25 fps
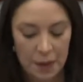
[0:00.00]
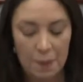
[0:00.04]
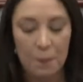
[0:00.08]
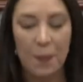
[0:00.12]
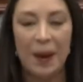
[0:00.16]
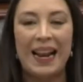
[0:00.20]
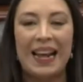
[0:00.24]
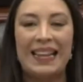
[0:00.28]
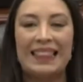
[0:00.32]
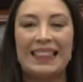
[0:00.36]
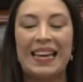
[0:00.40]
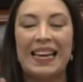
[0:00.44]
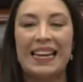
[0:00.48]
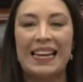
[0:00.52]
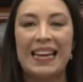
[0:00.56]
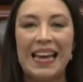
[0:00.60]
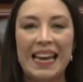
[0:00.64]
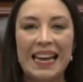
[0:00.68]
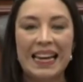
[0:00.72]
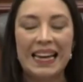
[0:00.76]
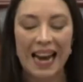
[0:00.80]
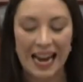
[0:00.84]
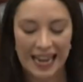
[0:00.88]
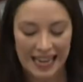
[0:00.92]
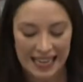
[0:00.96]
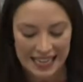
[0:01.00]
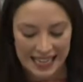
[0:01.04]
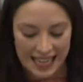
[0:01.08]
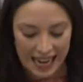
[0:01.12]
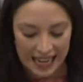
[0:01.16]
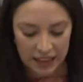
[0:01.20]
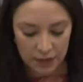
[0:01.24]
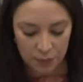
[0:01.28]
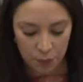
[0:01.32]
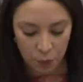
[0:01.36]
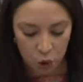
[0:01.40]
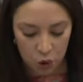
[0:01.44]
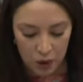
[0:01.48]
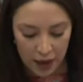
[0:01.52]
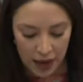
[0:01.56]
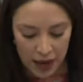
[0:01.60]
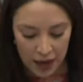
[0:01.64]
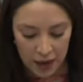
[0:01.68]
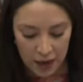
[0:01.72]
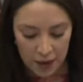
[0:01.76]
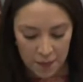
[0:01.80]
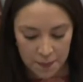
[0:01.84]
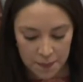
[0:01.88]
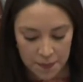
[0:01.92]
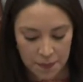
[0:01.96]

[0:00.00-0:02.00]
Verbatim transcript: para tener calidad moral,